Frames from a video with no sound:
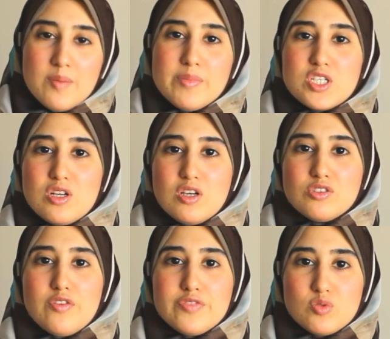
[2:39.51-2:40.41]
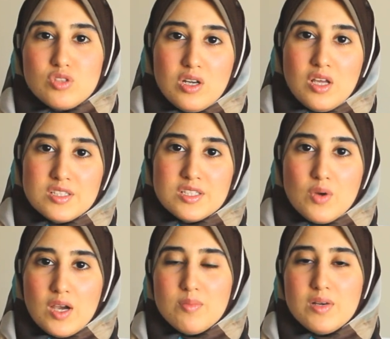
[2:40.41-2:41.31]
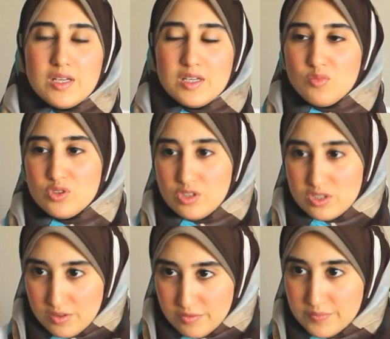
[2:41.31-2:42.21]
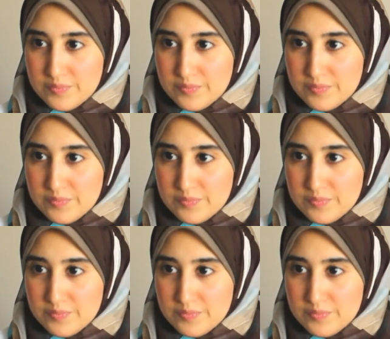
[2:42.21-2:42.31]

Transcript: مش الأطراف يوصلها سوا قبل المنتصف